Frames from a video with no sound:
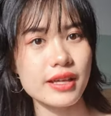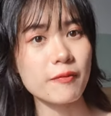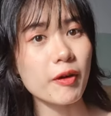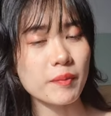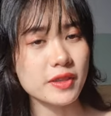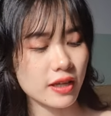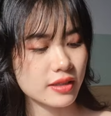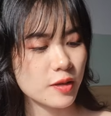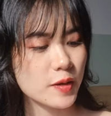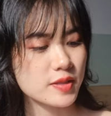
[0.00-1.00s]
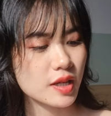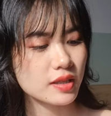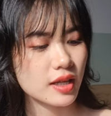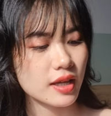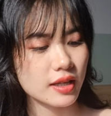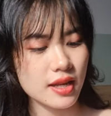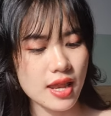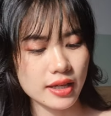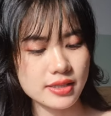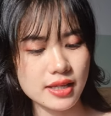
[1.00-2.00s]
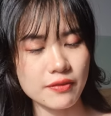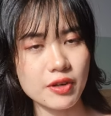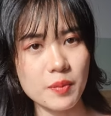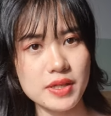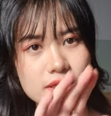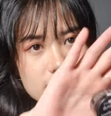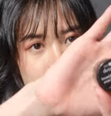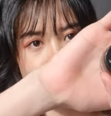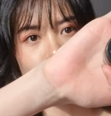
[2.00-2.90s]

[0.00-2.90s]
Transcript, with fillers: sản phẩm tẩy tế bào chết Đây là cái sản phẩm mà Trân sử